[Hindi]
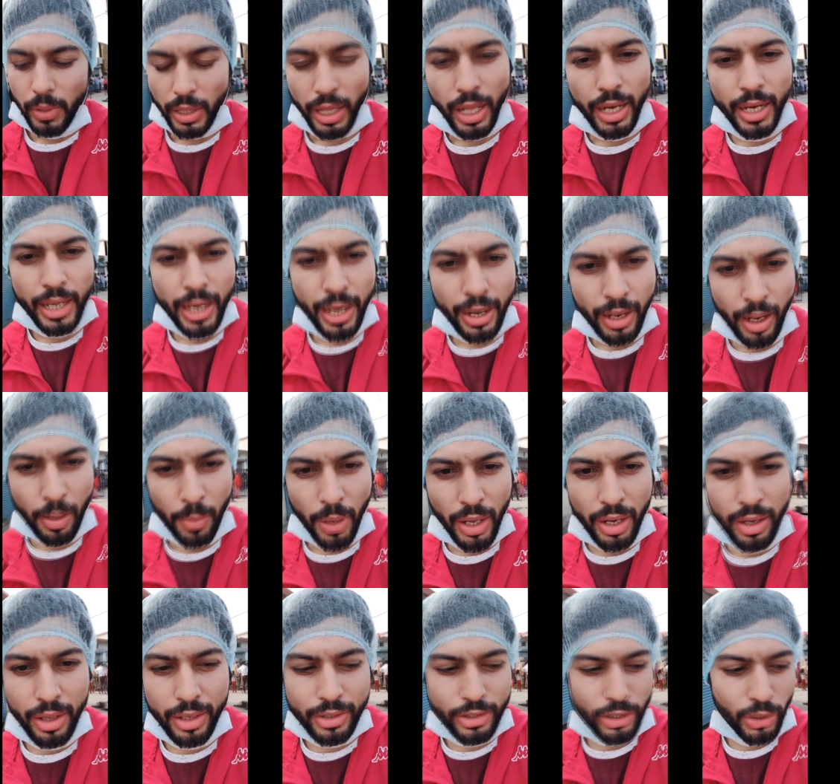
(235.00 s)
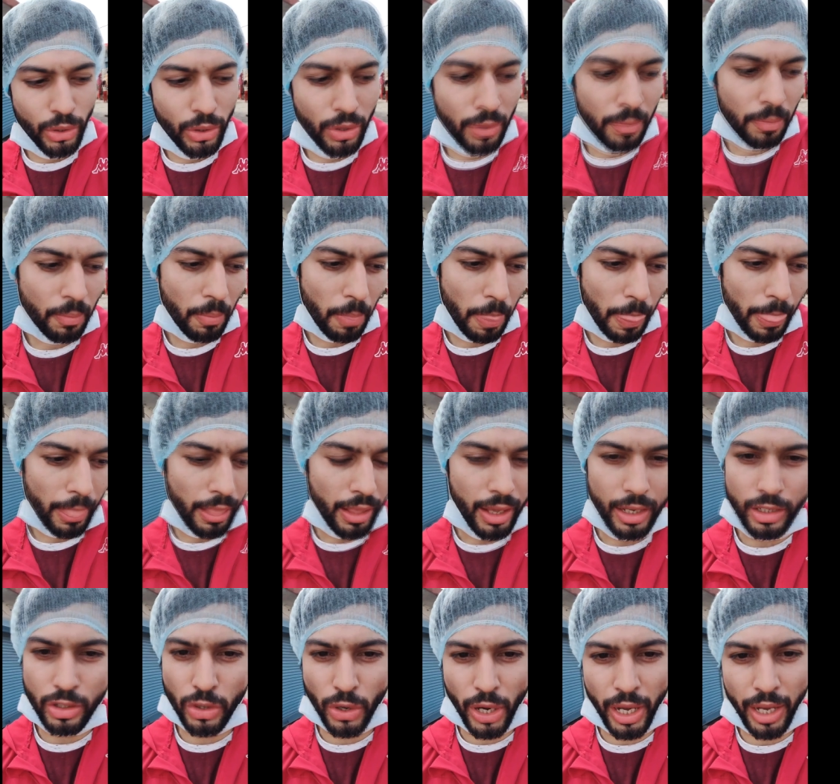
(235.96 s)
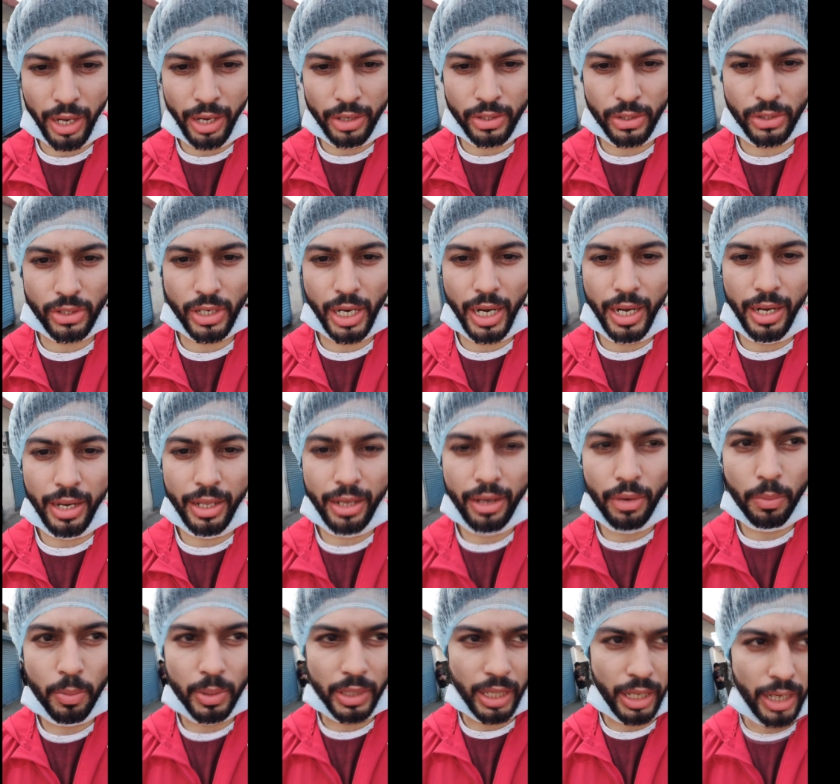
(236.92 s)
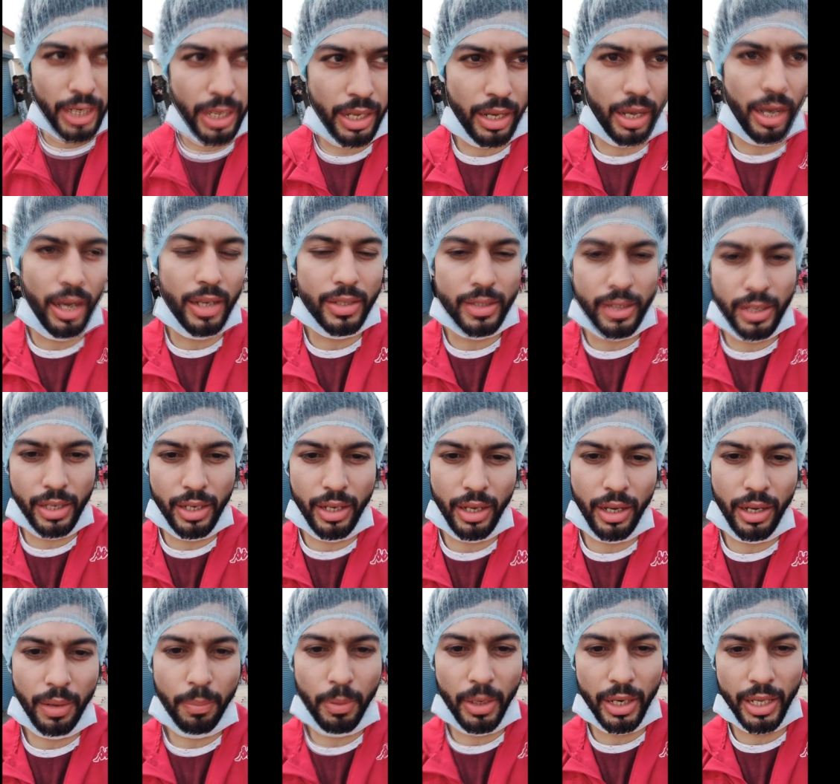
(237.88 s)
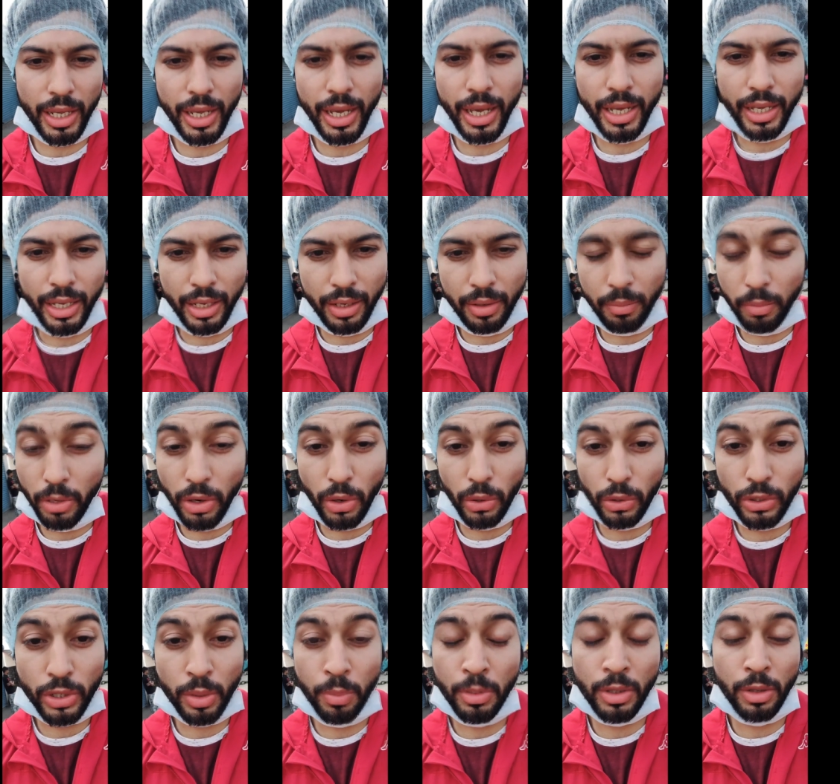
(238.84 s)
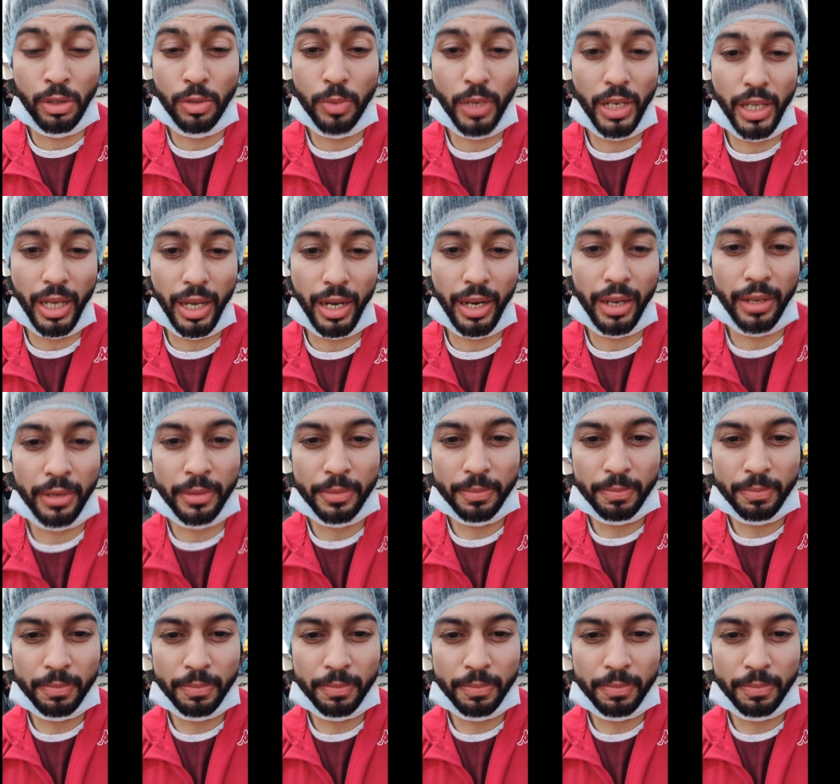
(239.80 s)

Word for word: पता नहीं यार हमारी जो एजुकेटेड सोसाइटी है पता नहीं कहाँ से क्या पढ़ के आई है मेरे को तो समझ में नहीं आ रहा